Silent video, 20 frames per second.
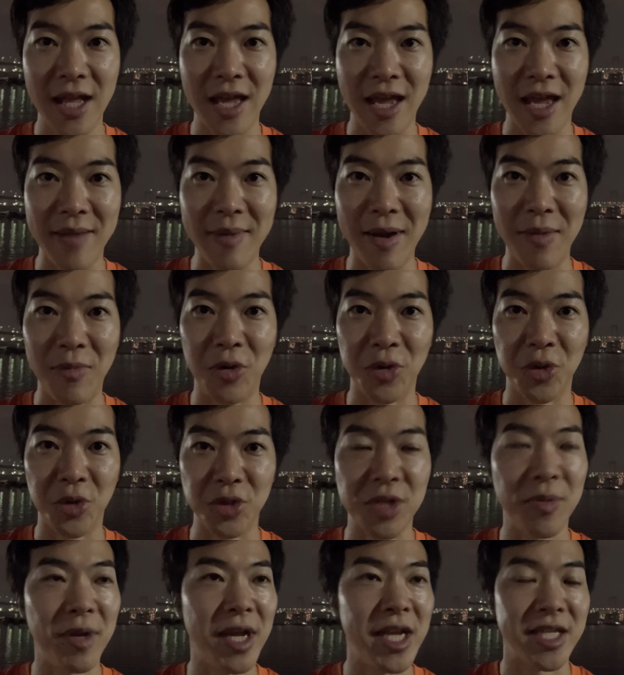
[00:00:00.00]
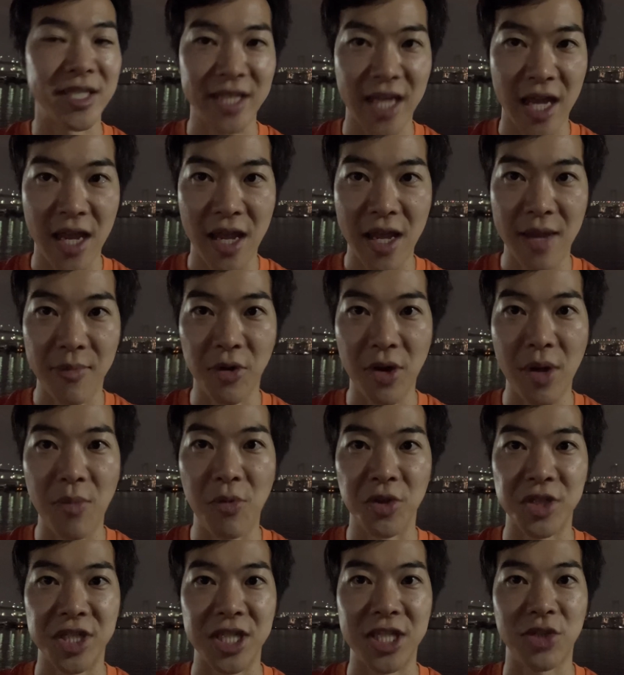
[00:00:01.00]
えー、まあもうどうしようもないですね。これは
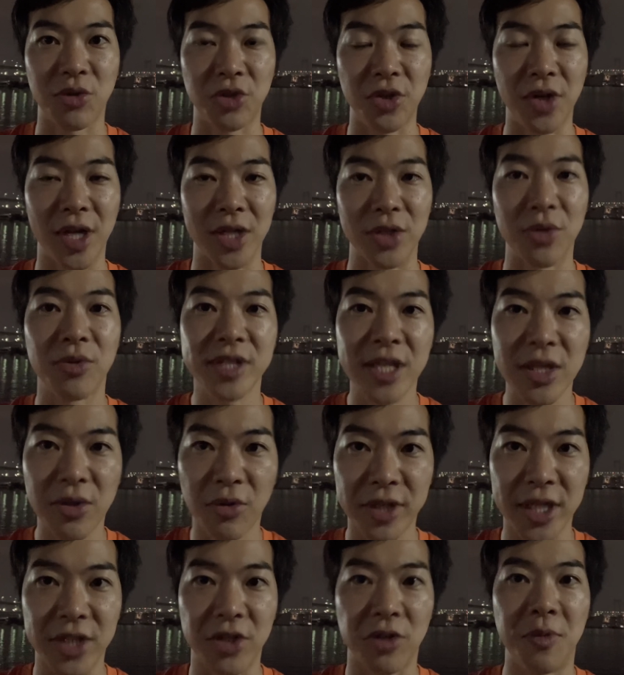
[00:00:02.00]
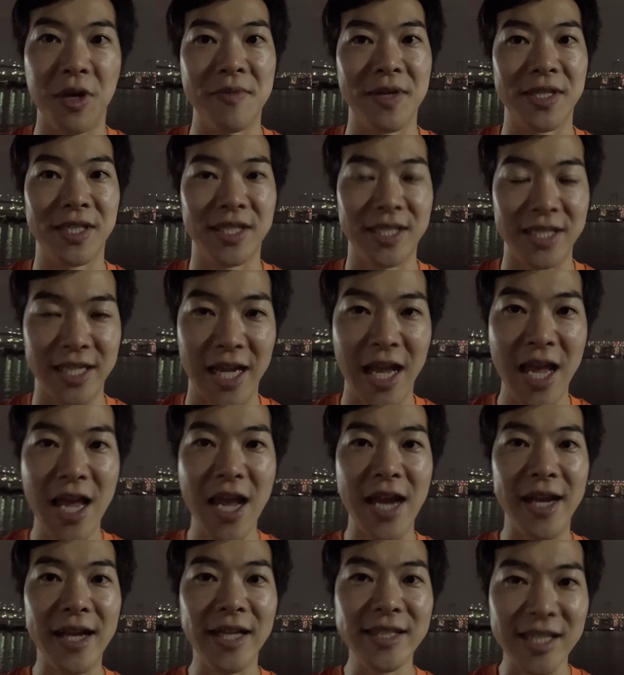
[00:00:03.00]
もう失職というのは当然のことだと思いますし、
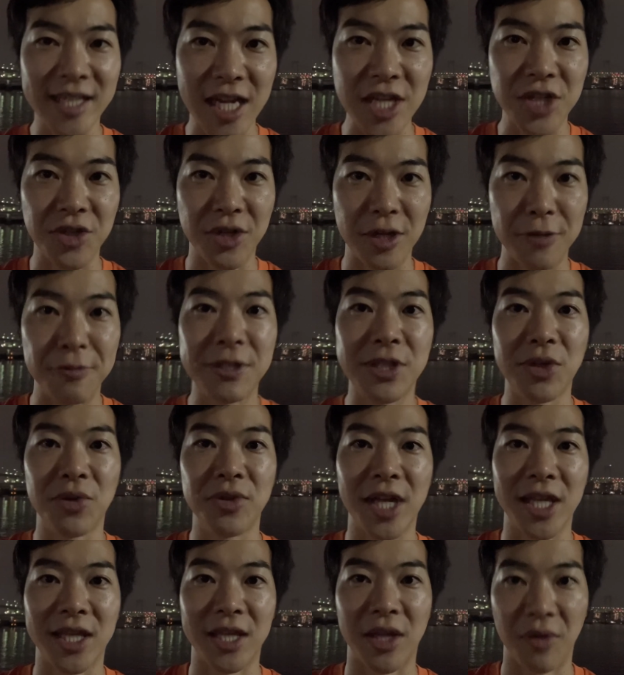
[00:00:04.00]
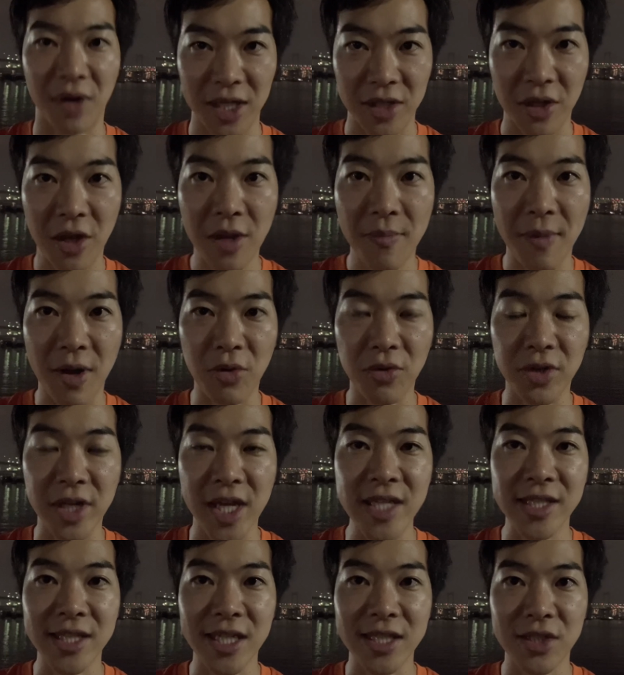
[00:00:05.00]
なぜ最初ね、不起訴になったのかと。まあ、この
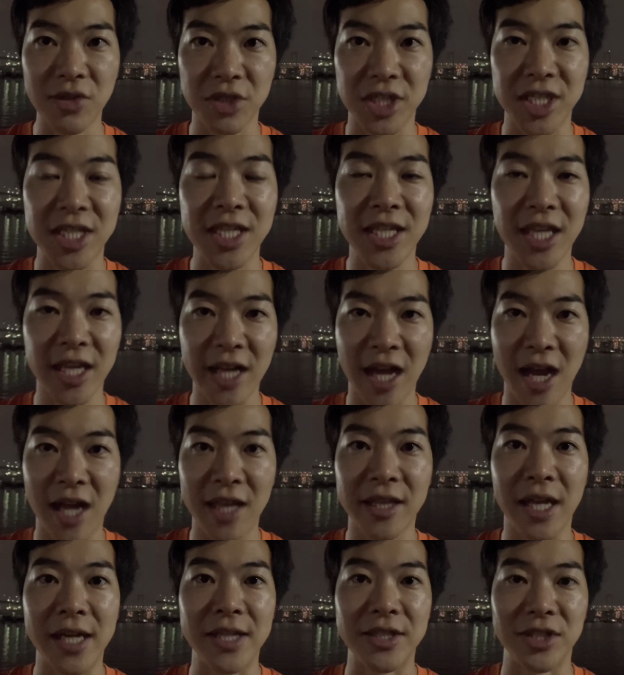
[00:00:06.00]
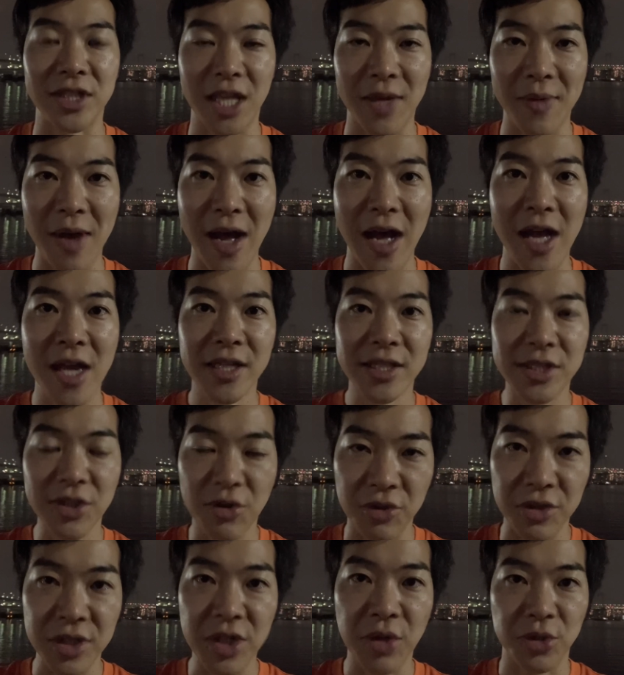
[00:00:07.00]
検察の恣意的な判断については
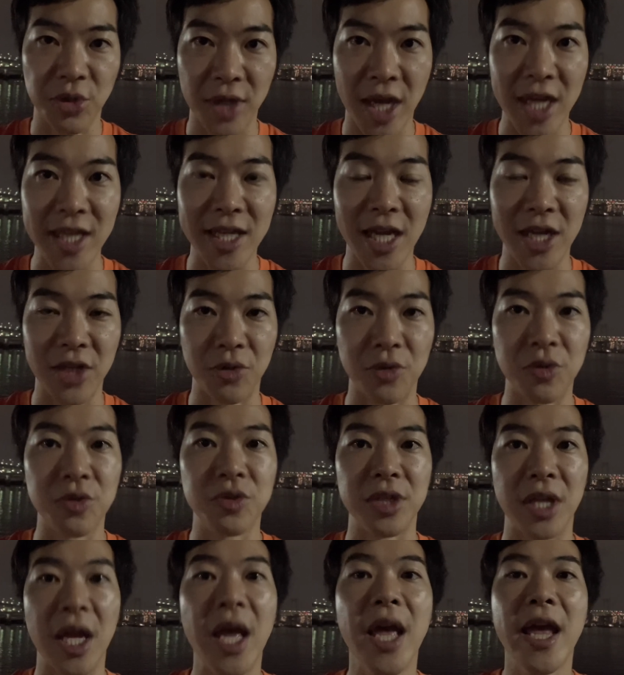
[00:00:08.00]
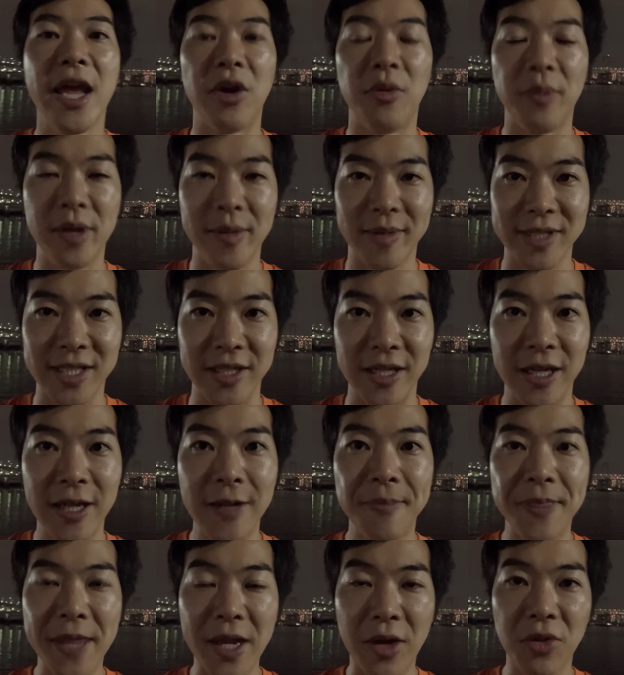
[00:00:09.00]
強く異を唱えたいというふうに思います。
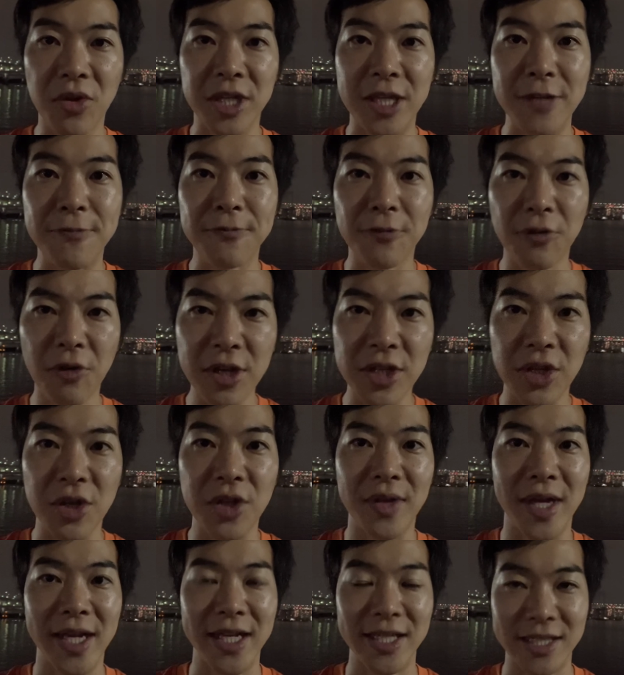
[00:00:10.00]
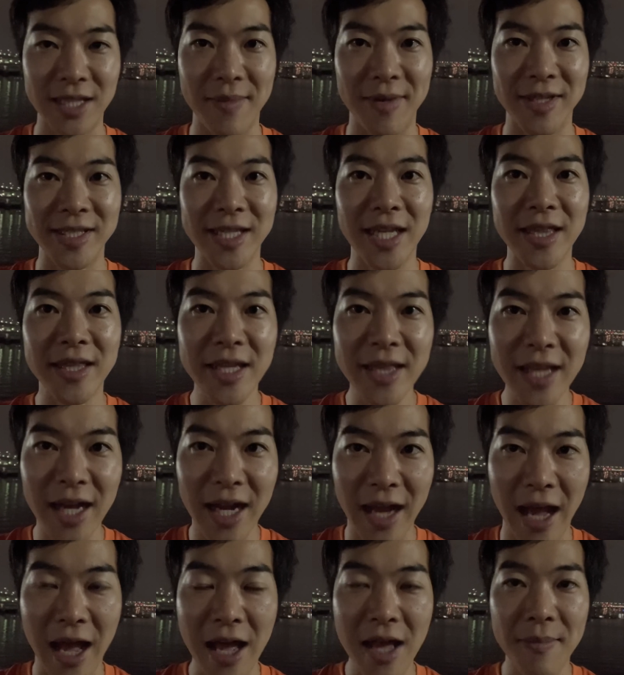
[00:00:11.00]
で、この寄付行為というのはですね、まあ残念な
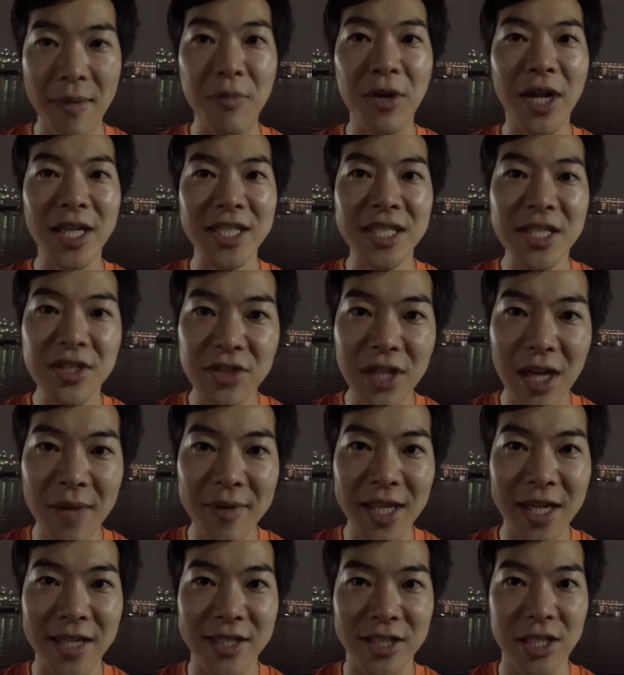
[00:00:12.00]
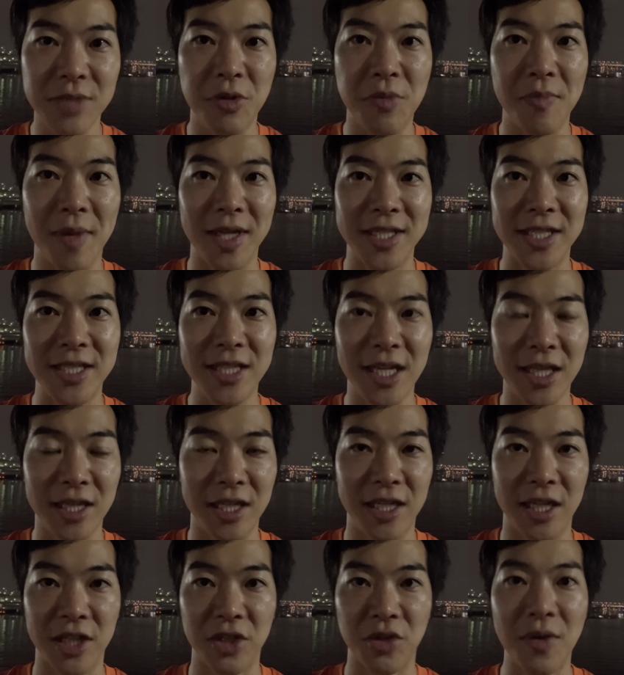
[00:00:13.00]
がら、ま昔に比べたら随分マシになっ
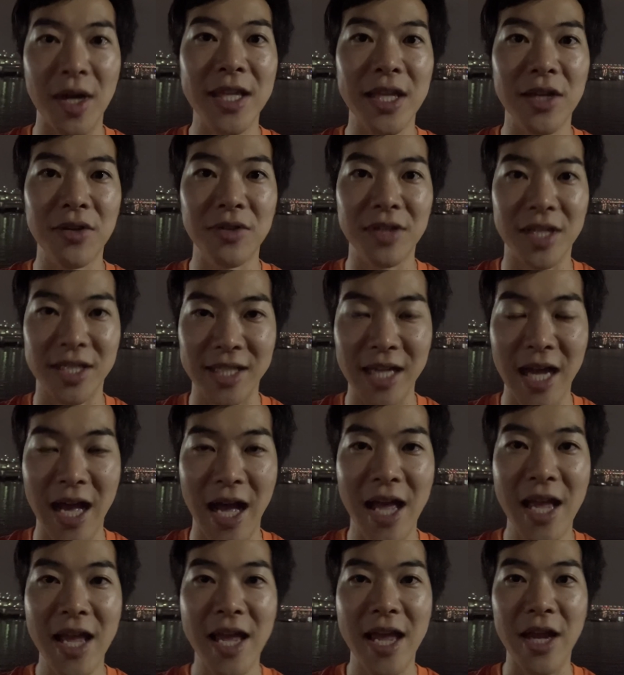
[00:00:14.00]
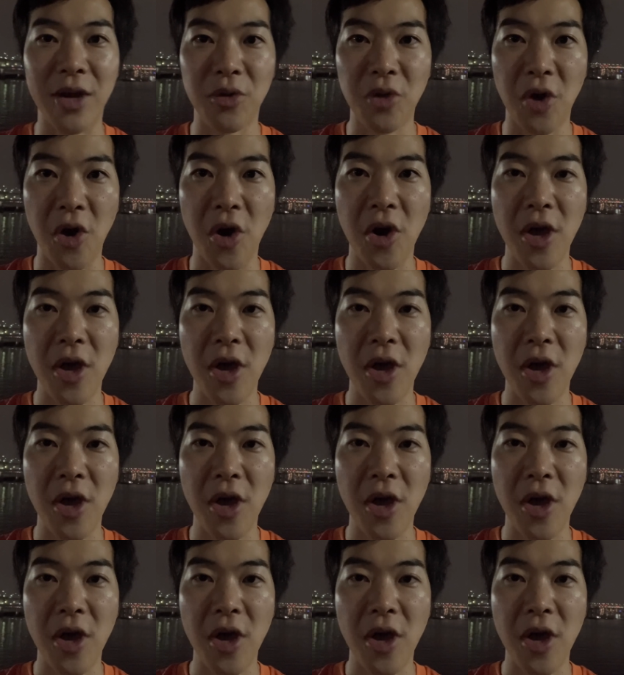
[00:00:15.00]
てきたと言われてるんですが、えこの